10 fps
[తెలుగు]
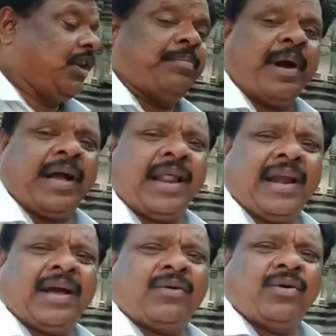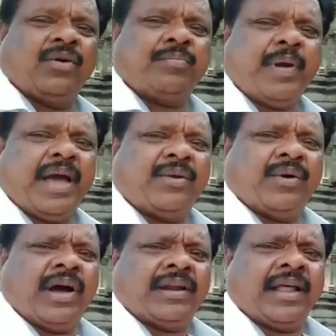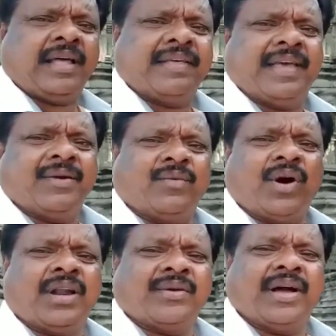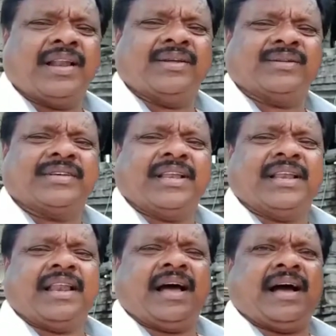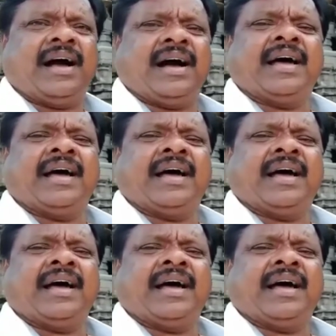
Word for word: శిల్పకళలకు పేరుగన్నది ఓరుగల్లు జిల్లా